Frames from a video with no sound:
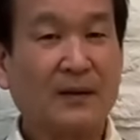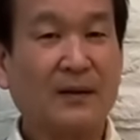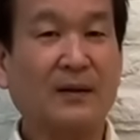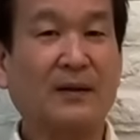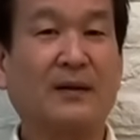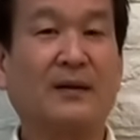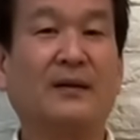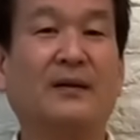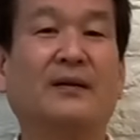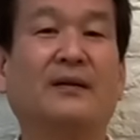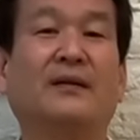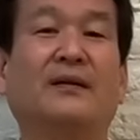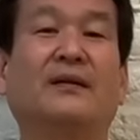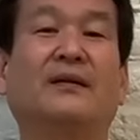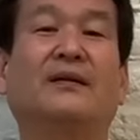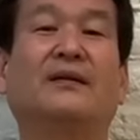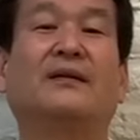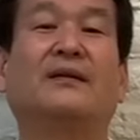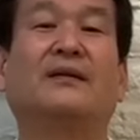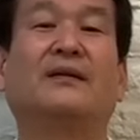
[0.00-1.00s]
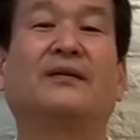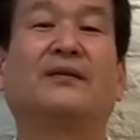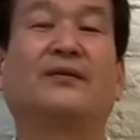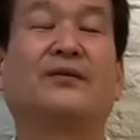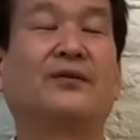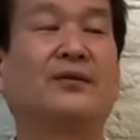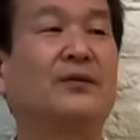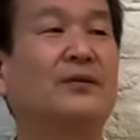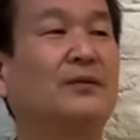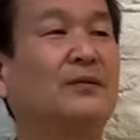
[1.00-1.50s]
えー、
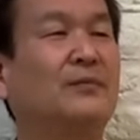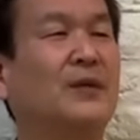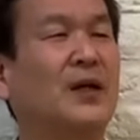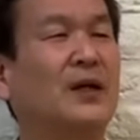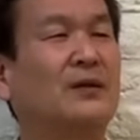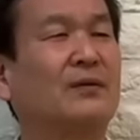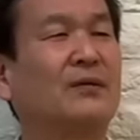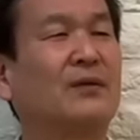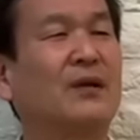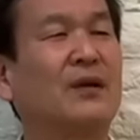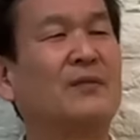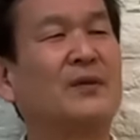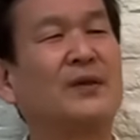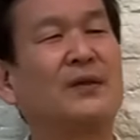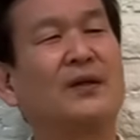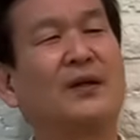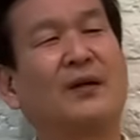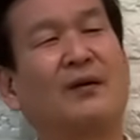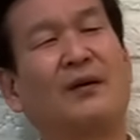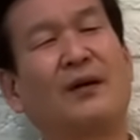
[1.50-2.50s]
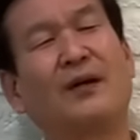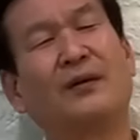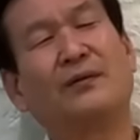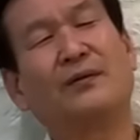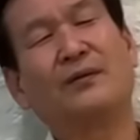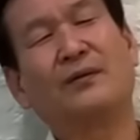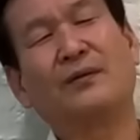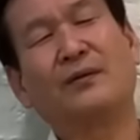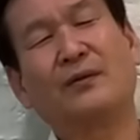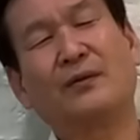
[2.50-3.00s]
キューバとアメリカはあ
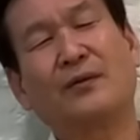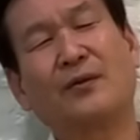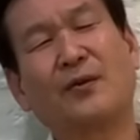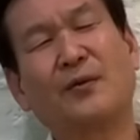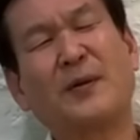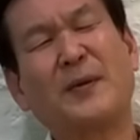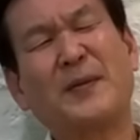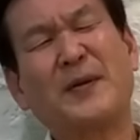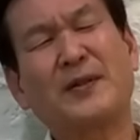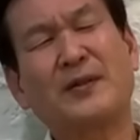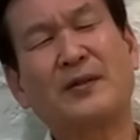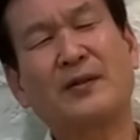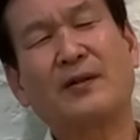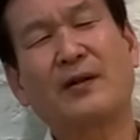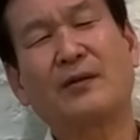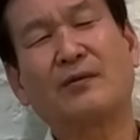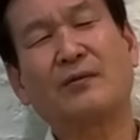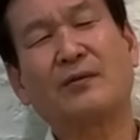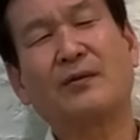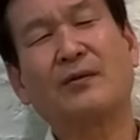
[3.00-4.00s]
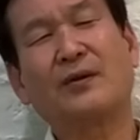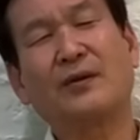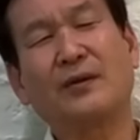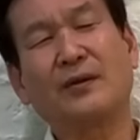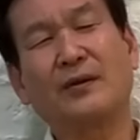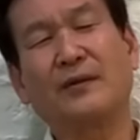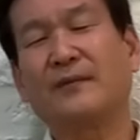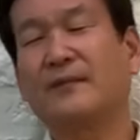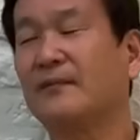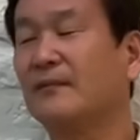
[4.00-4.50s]
のオバマ政権の時
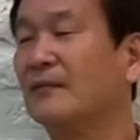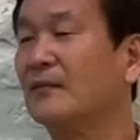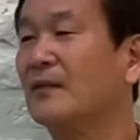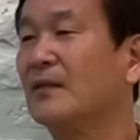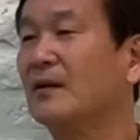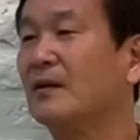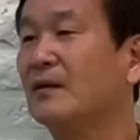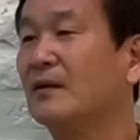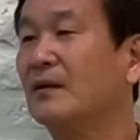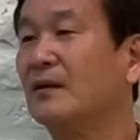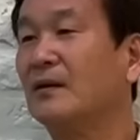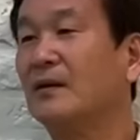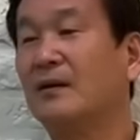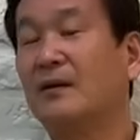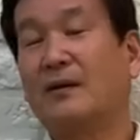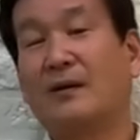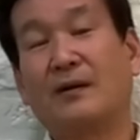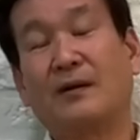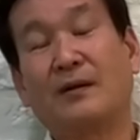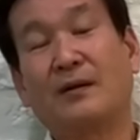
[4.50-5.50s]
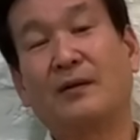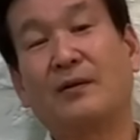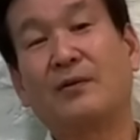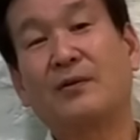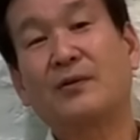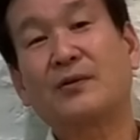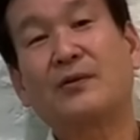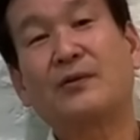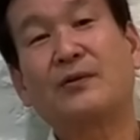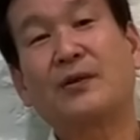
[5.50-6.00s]
に、えー、
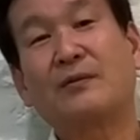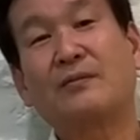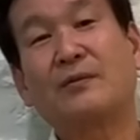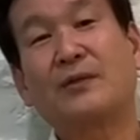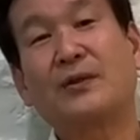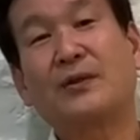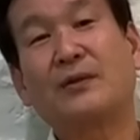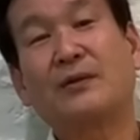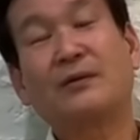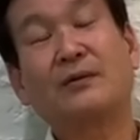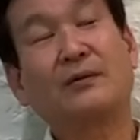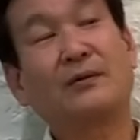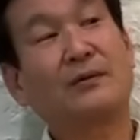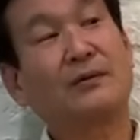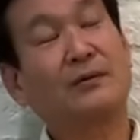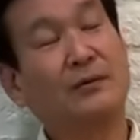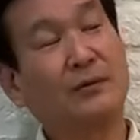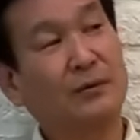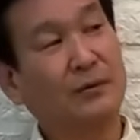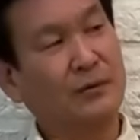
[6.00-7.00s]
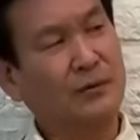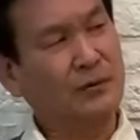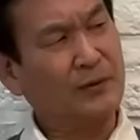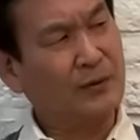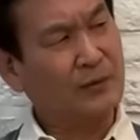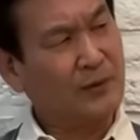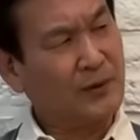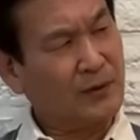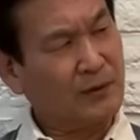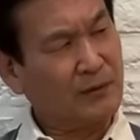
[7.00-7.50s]
ろくじゅうねんぶりろくじゅう
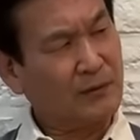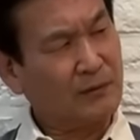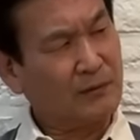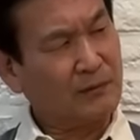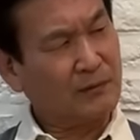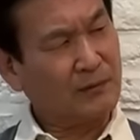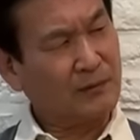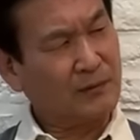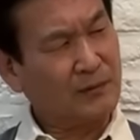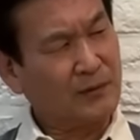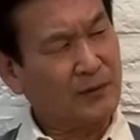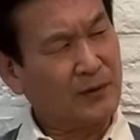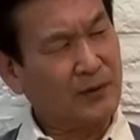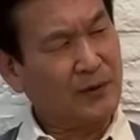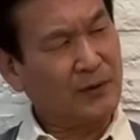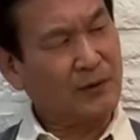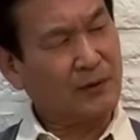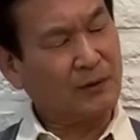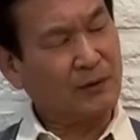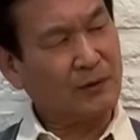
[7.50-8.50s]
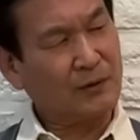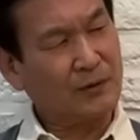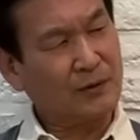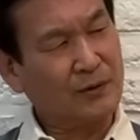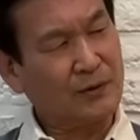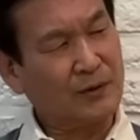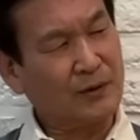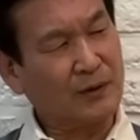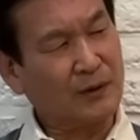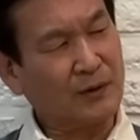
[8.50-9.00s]
ねんぶりうんせんきゅうひゃくろく
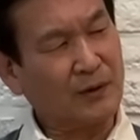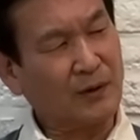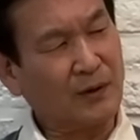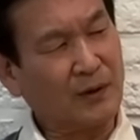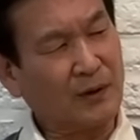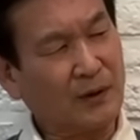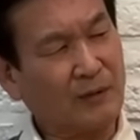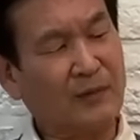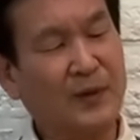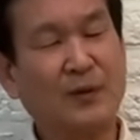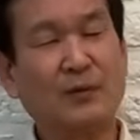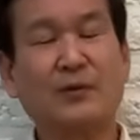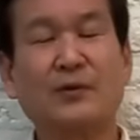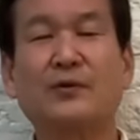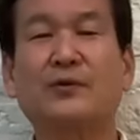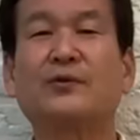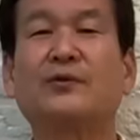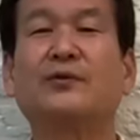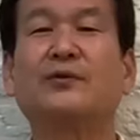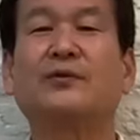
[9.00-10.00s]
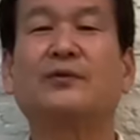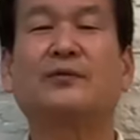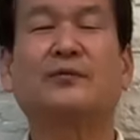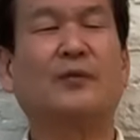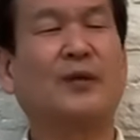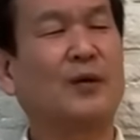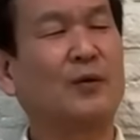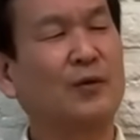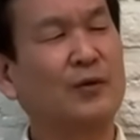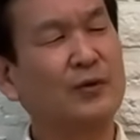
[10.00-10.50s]
じゅうねんからだから、まあろくじゅう、
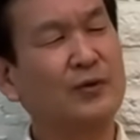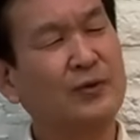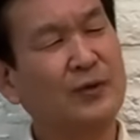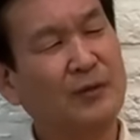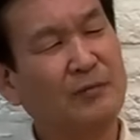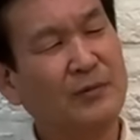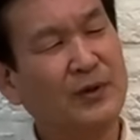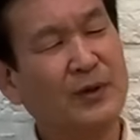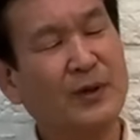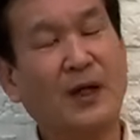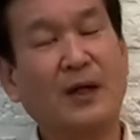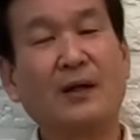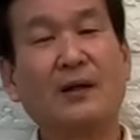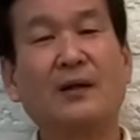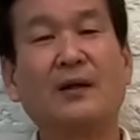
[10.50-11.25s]
まあ、ごじゅうねんぶりか、